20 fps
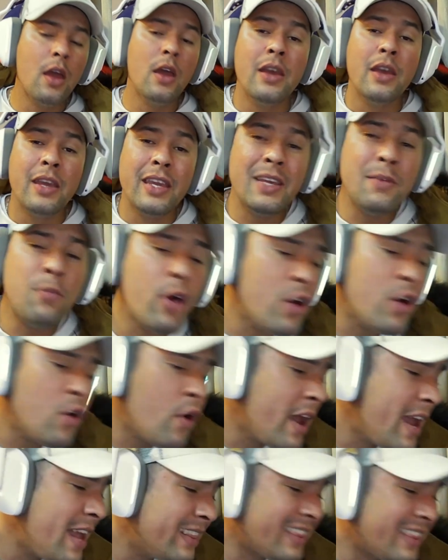Y bueno
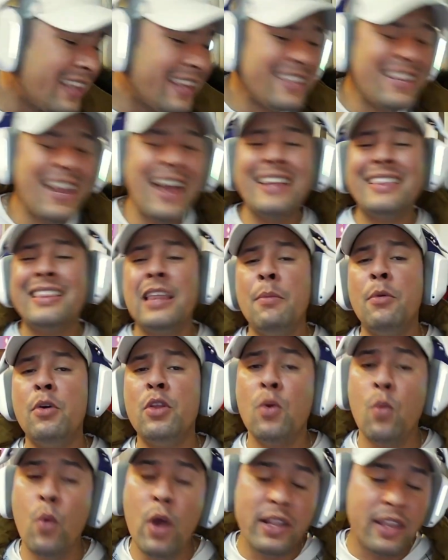gente, ya estamos de
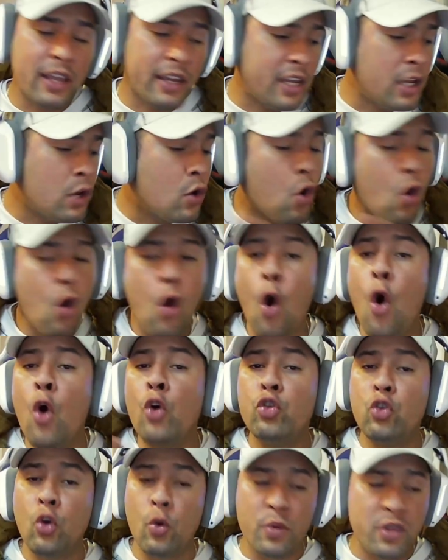vuelta aquí con
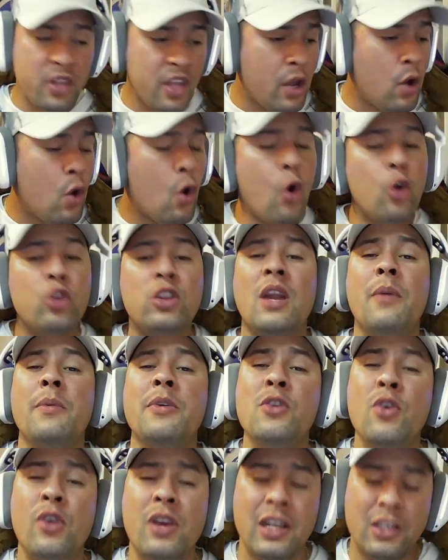otro video, otra video
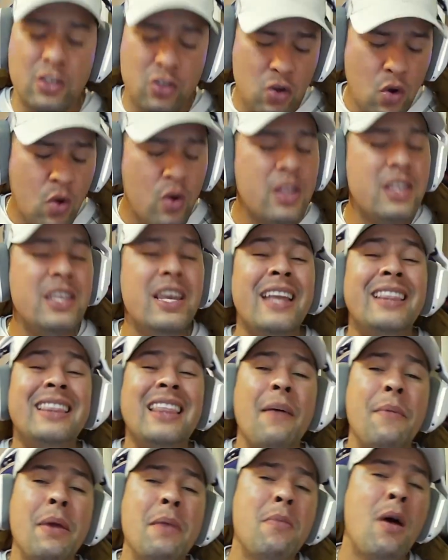reacción y esta
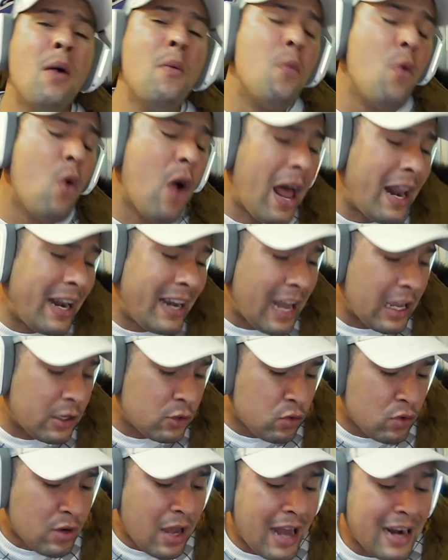vez vamos a
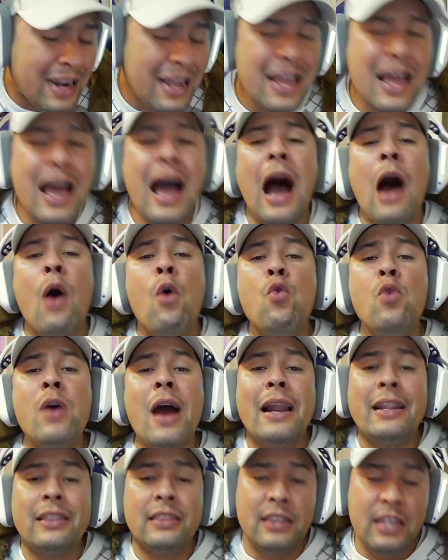reaccionar a un
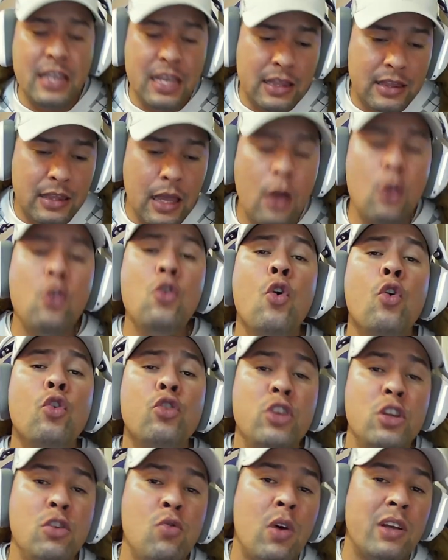artista, lo
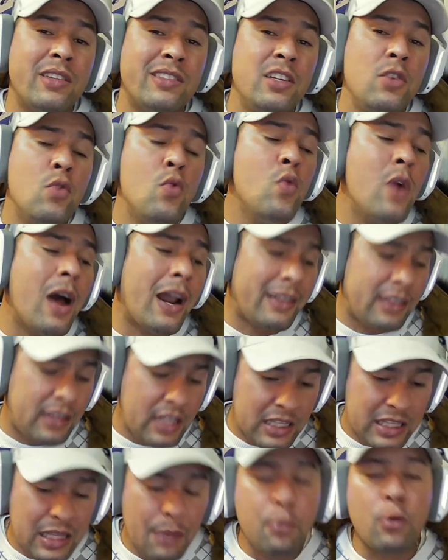digo así, un
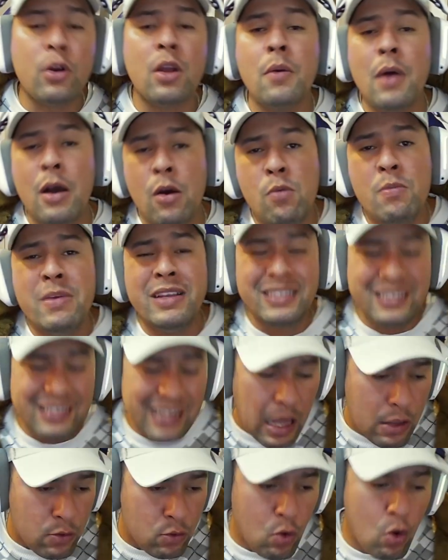artista porque va
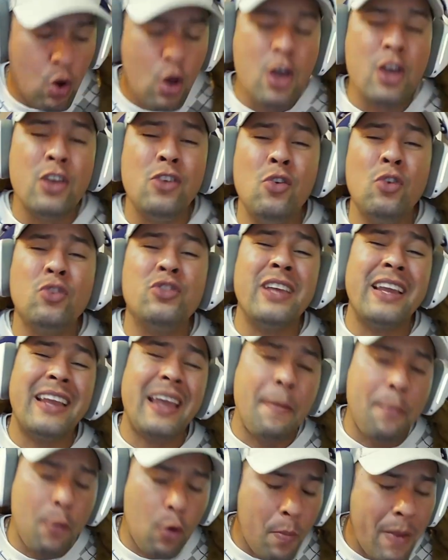comenzando, yo sé que
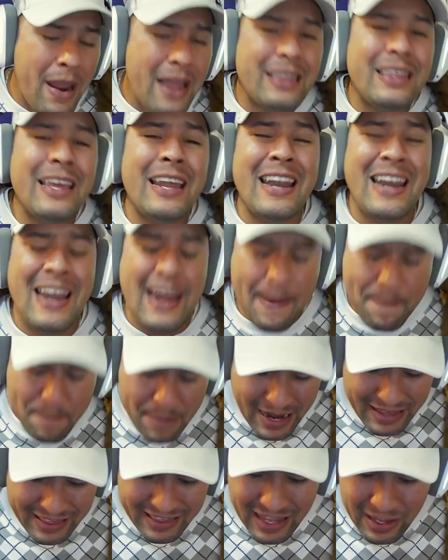promete, le mete